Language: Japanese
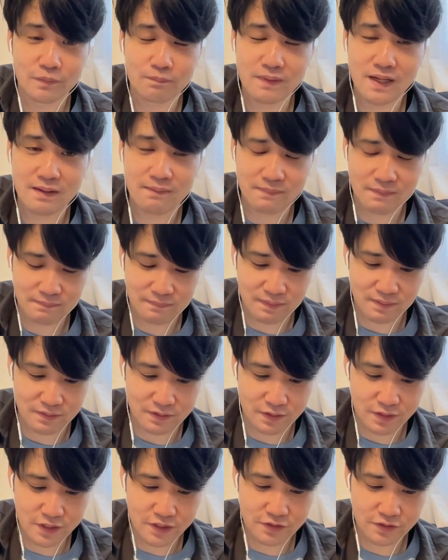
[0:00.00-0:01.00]
まあまあまあ、
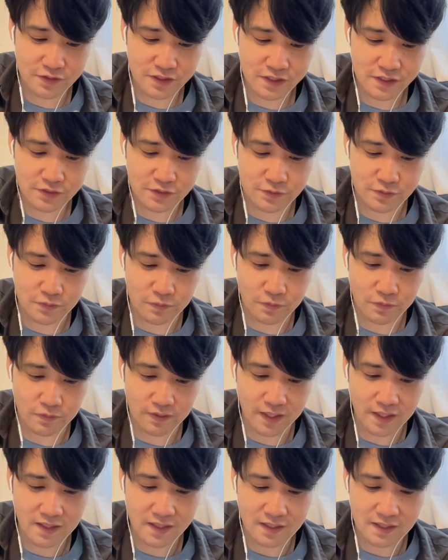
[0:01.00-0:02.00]
一応にじゅうご
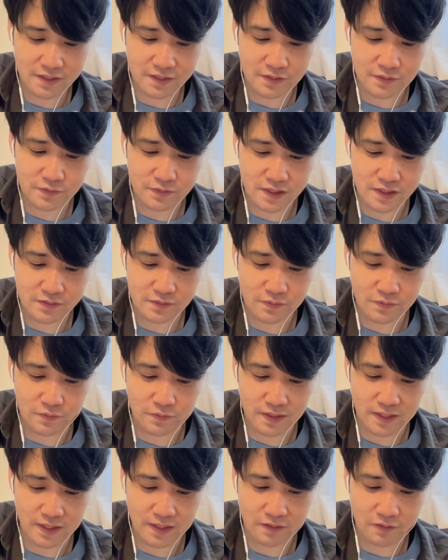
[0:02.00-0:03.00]
こね。ユーザー情
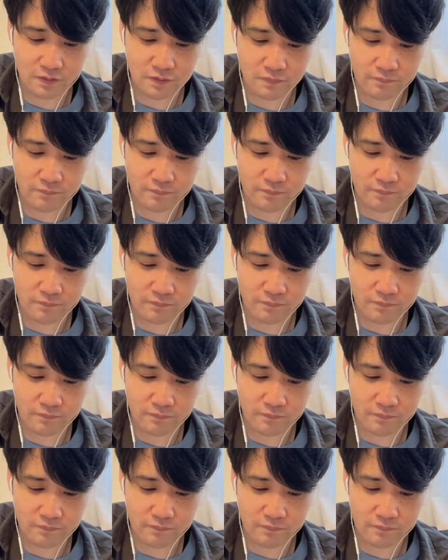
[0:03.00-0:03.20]
報で。